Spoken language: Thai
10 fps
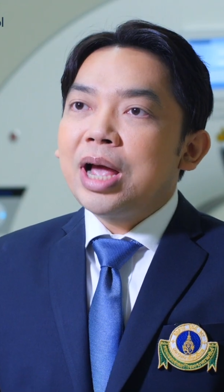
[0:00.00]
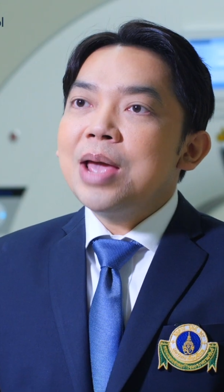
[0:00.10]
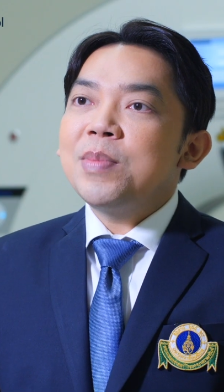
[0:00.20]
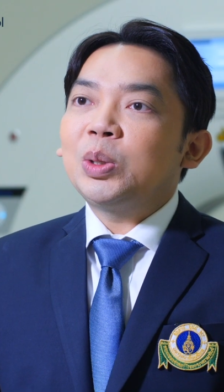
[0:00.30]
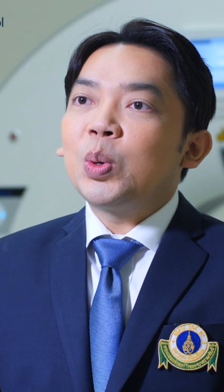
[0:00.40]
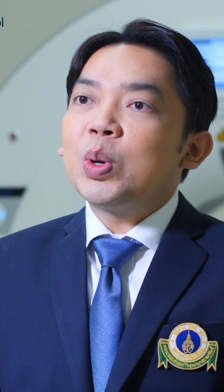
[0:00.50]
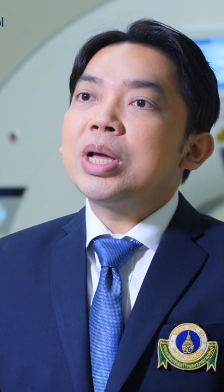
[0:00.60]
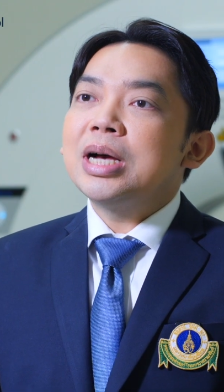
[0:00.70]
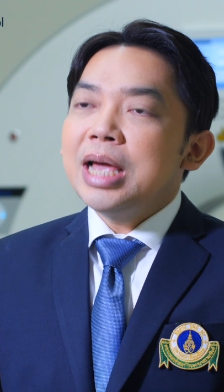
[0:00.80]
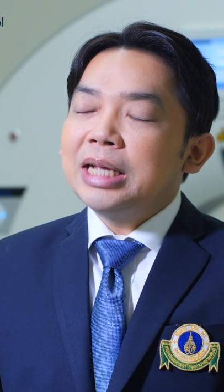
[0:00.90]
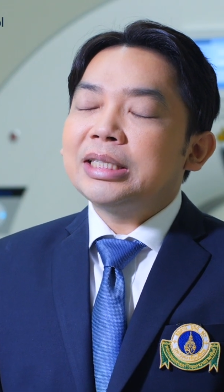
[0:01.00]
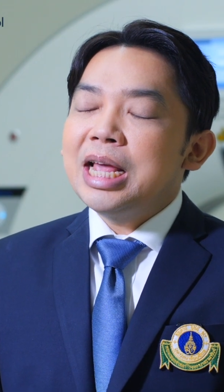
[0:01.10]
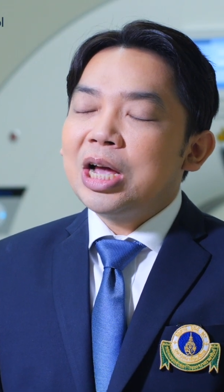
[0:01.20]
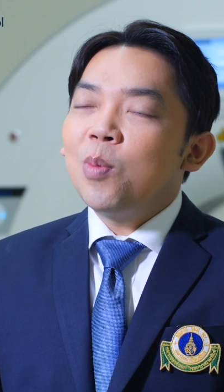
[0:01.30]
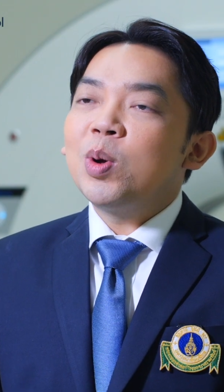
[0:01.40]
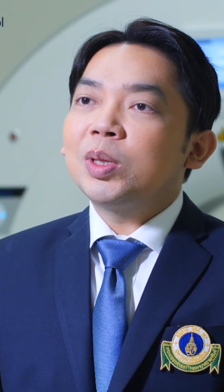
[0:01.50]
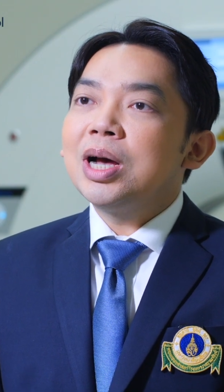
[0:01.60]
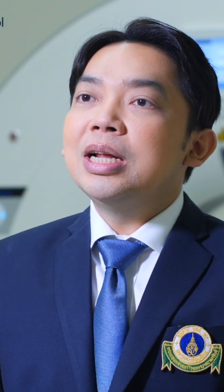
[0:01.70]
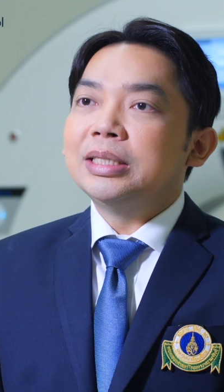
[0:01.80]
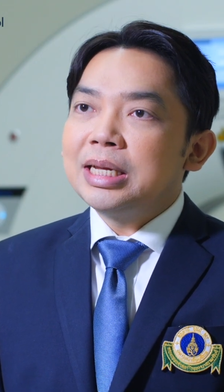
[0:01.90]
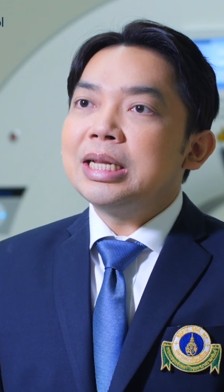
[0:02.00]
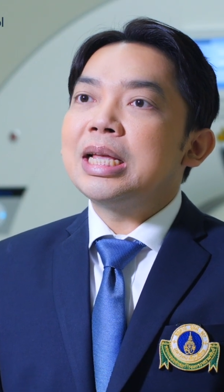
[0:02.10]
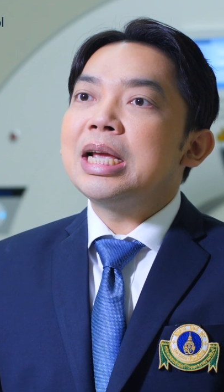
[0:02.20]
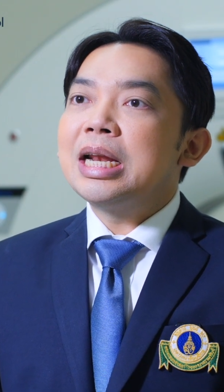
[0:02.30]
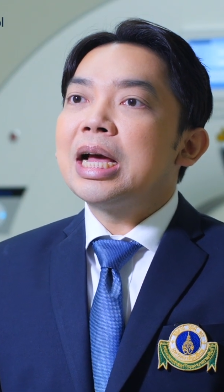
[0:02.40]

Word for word: คนไข้มาตรวจด้วยเครื่องเอ็กซเรย์คอมพิวเตอร์หรือ CT